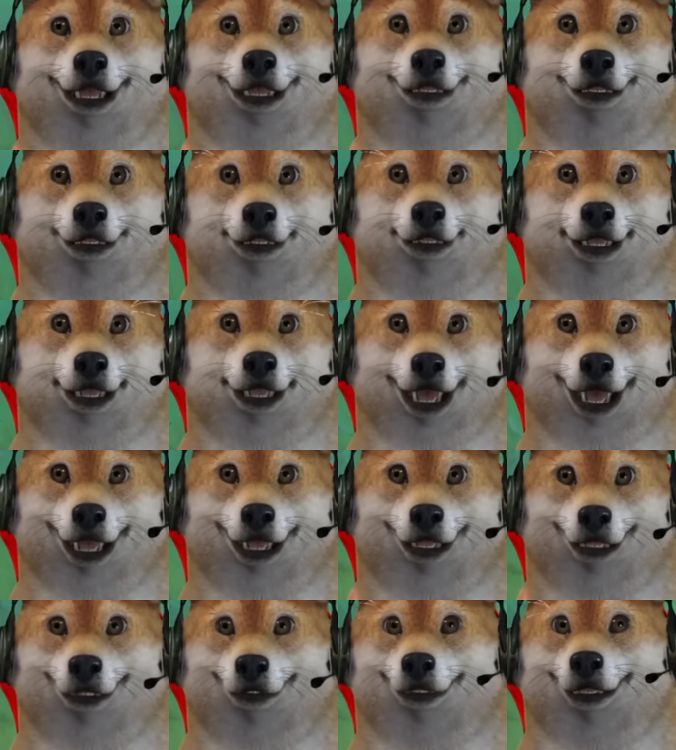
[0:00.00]
sumpit dah.
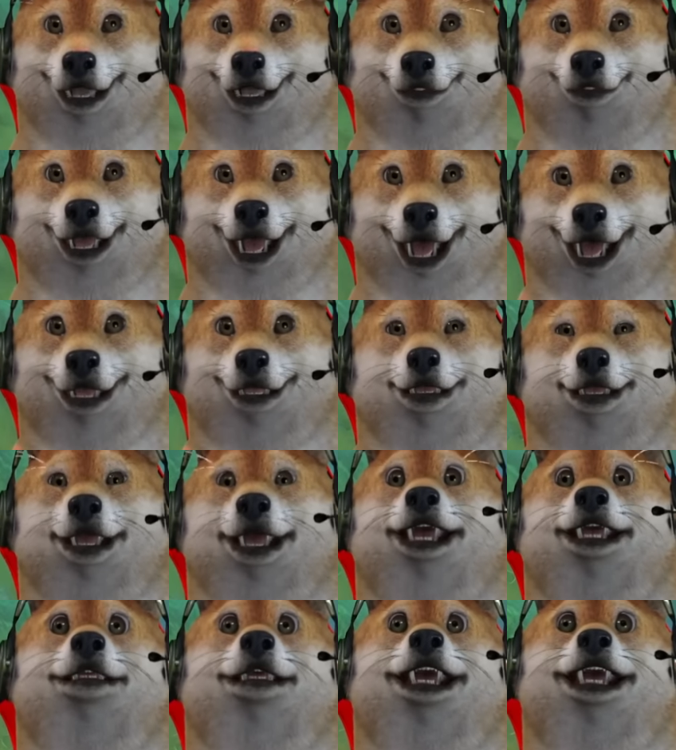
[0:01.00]
Jahat banget, woi,
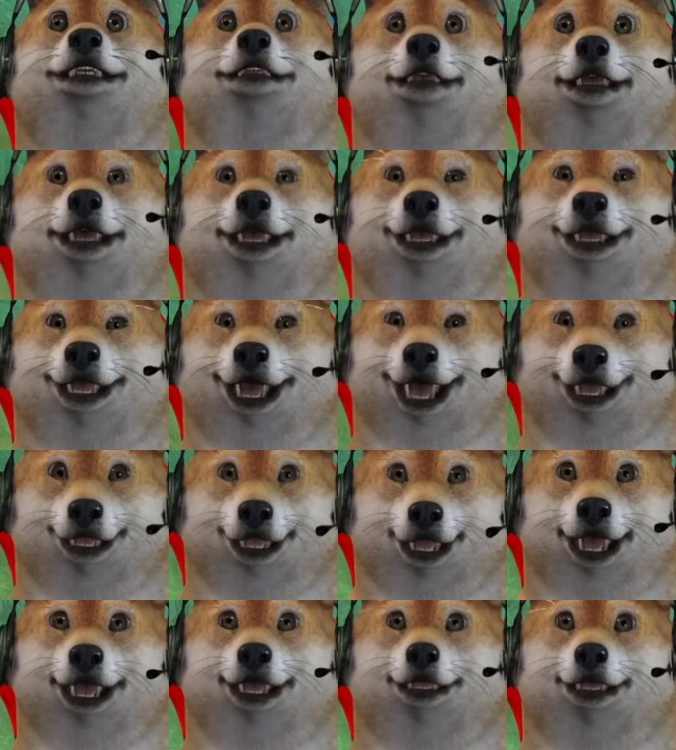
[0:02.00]
jahat banget, woi. Kabur,
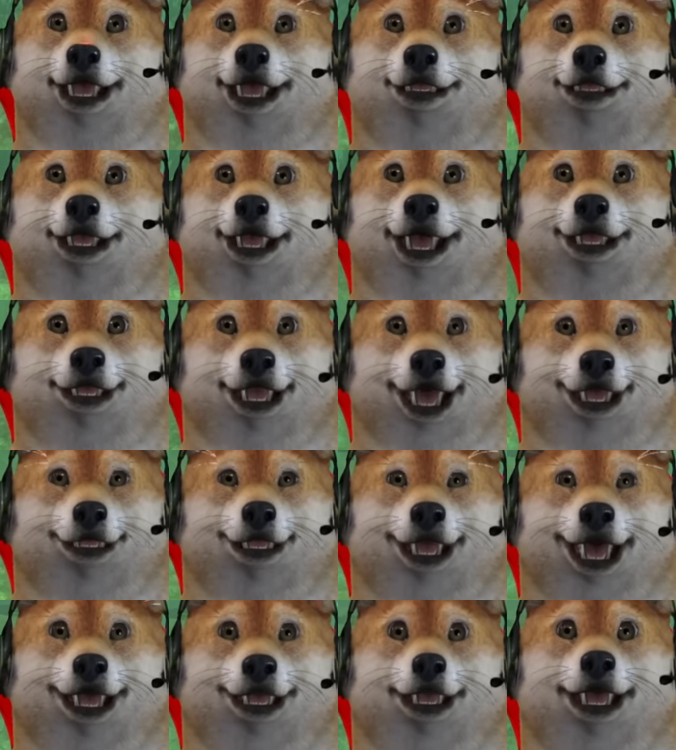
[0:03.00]
kabur, kabur, kabur, kabur,
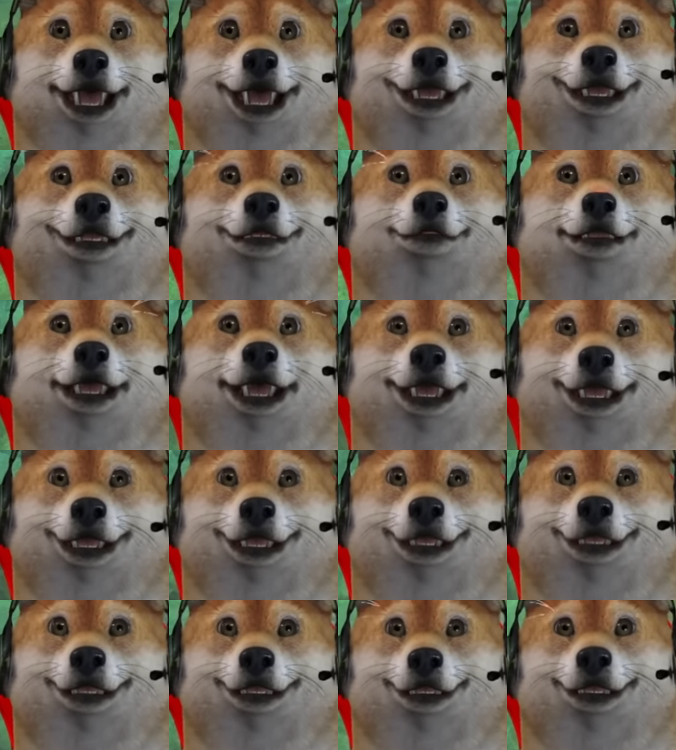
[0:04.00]
kabur, guys, kabur, guys.
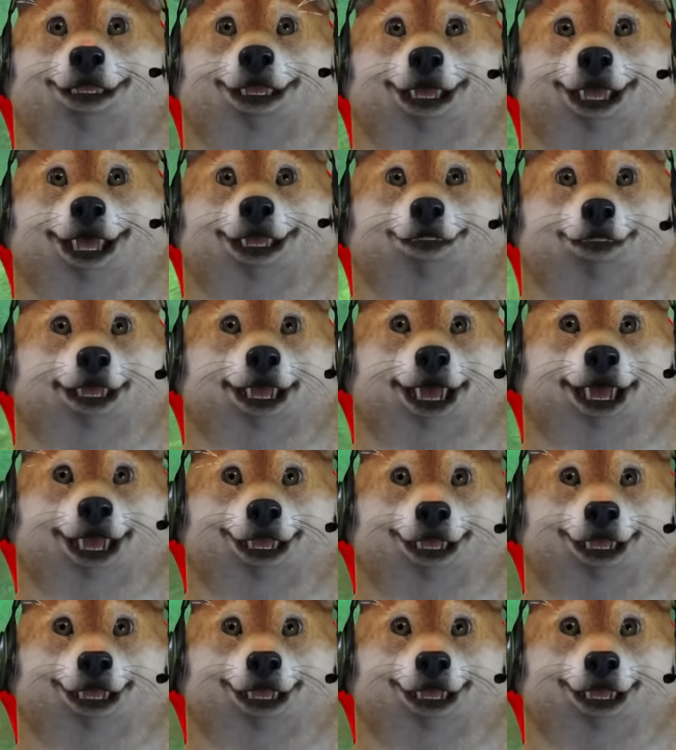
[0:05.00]
Kabur, guys.